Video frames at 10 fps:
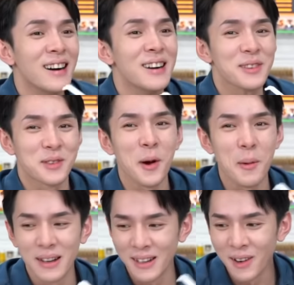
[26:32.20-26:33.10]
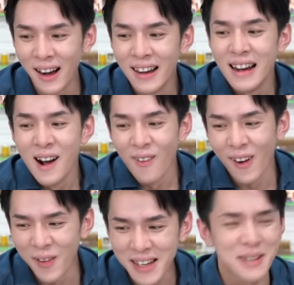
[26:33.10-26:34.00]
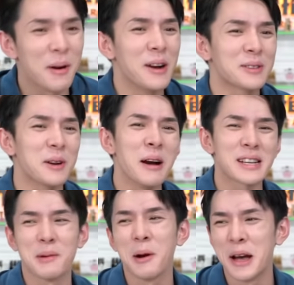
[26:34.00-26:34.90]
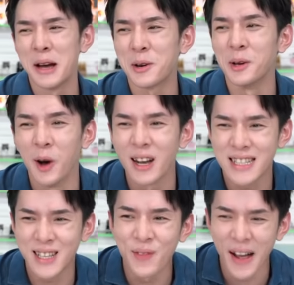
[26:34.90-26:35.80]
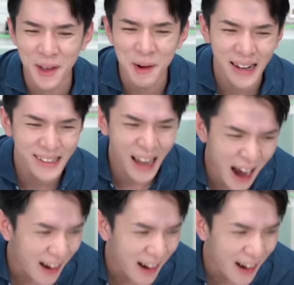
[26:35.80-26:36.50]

吗？哦，所以我们哦，我为什么我说为什么会有一股螺蛳粉的味